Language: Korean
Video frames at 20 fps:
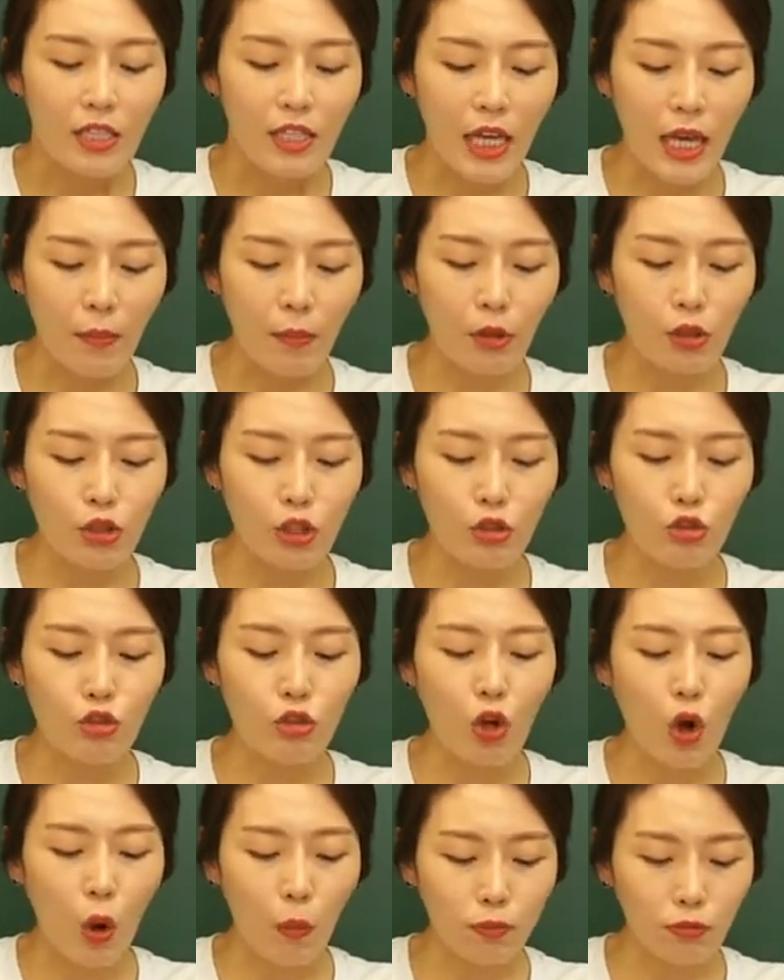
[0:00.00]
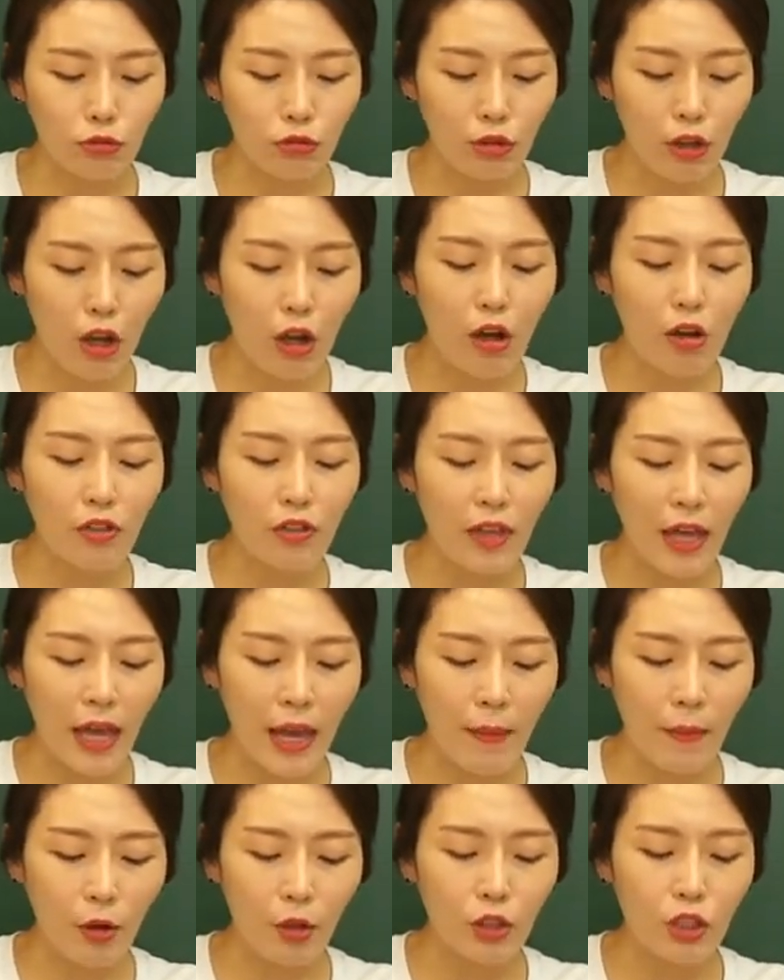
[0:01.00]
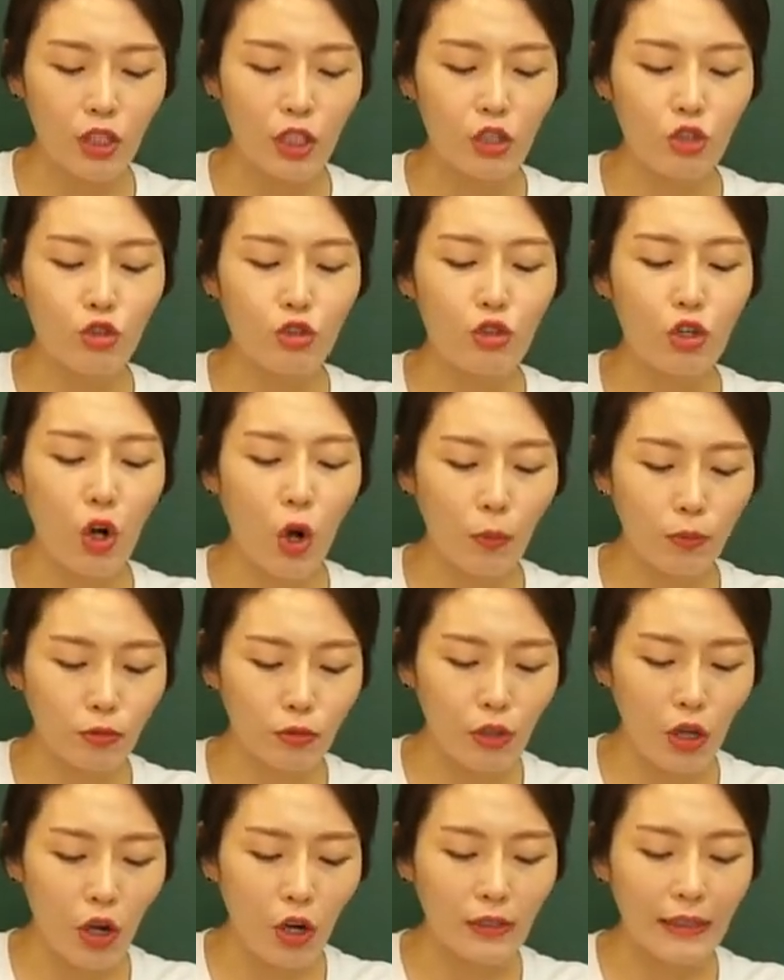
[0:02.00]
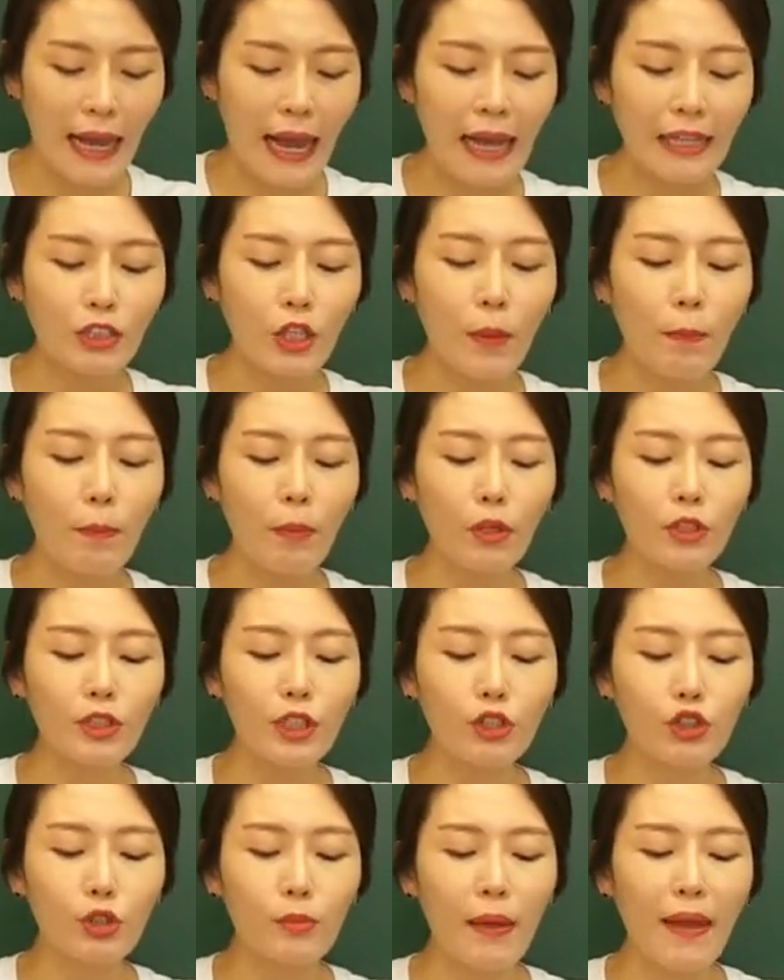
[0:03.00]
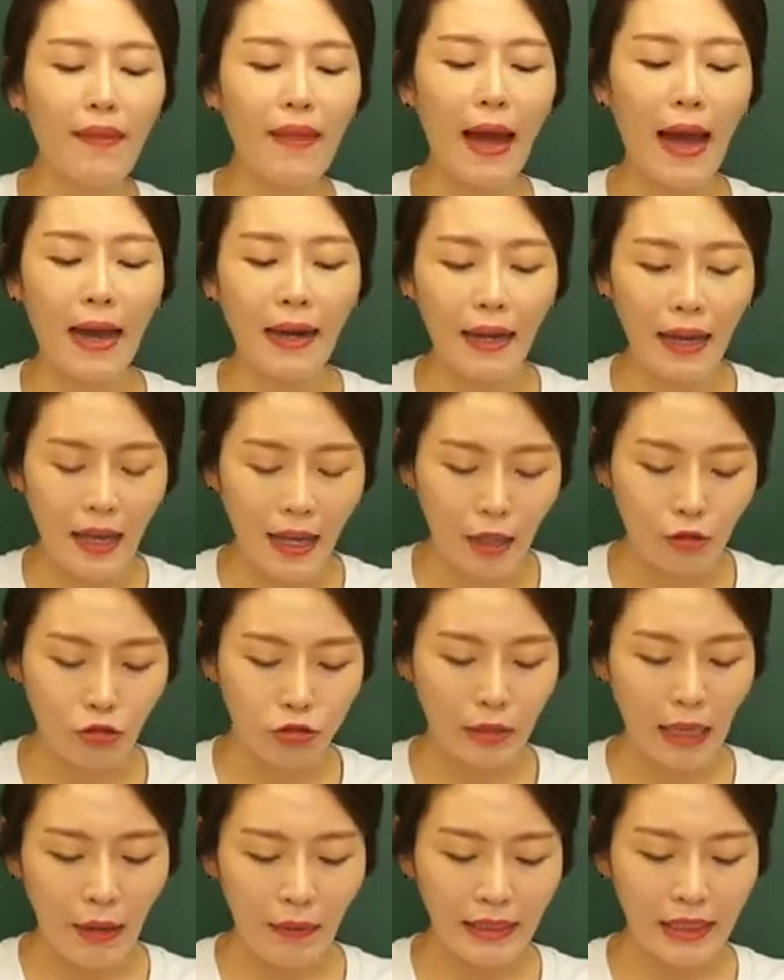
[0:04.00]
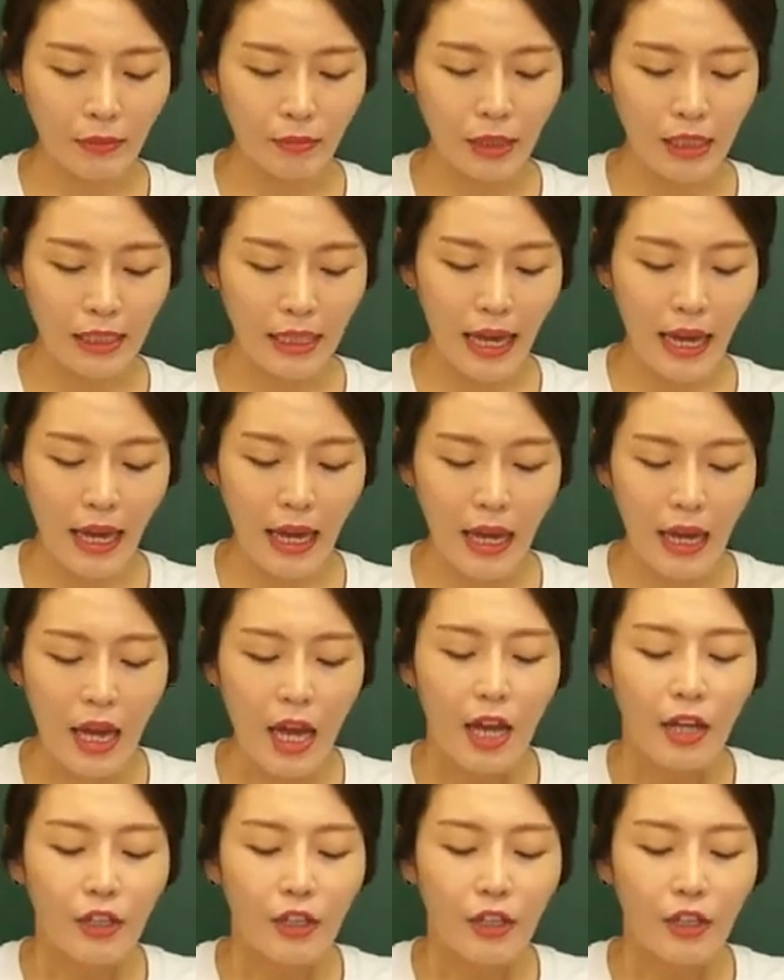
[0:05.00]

세 번째 줄 없고요. 네 번째 줄 없고요. 다섯 번째 줄 맨 아래에 9 나왔습니다.